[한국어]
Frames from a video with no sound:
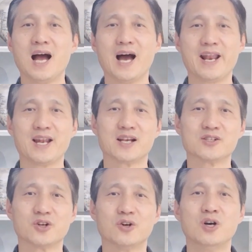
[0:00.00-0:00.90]

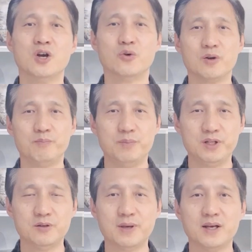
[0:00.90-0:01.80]
하나님께서 우리
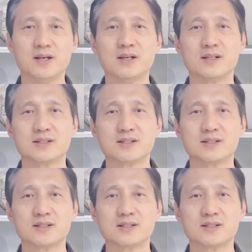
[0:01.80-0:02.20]
믿음의